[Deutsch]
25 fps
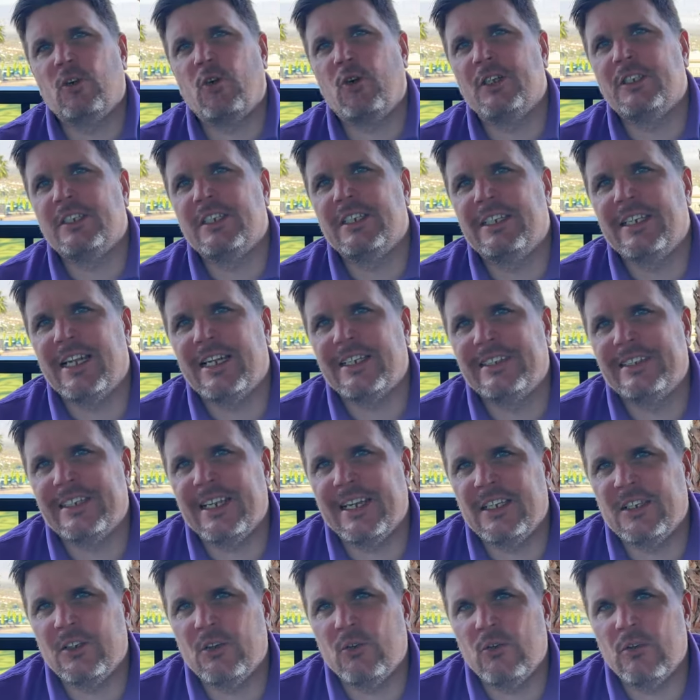heute in der
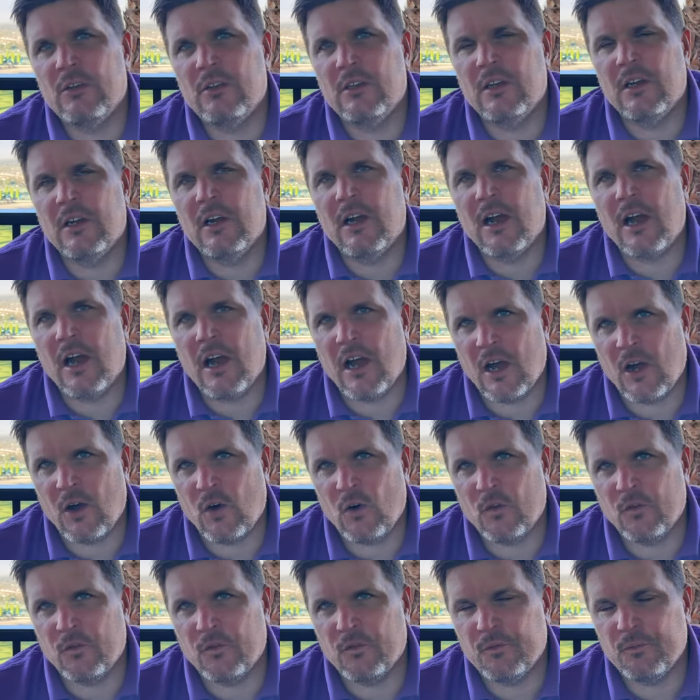Sendung
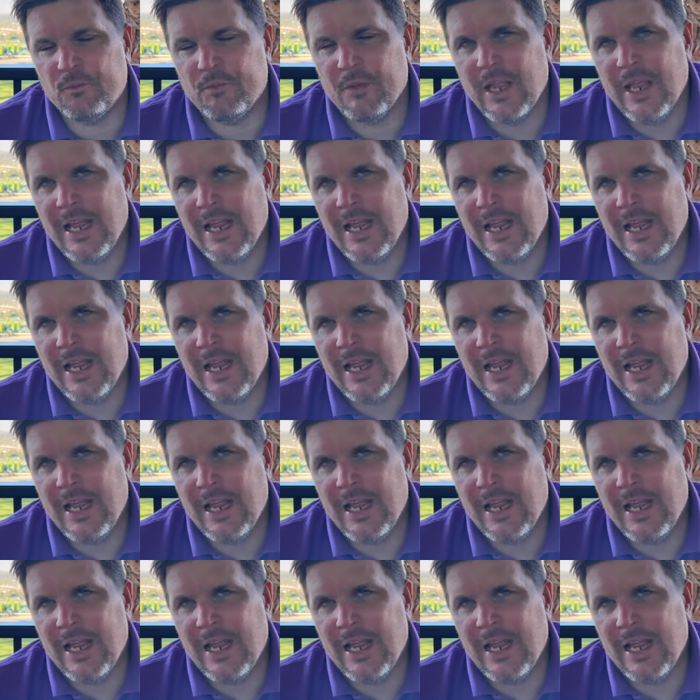auf.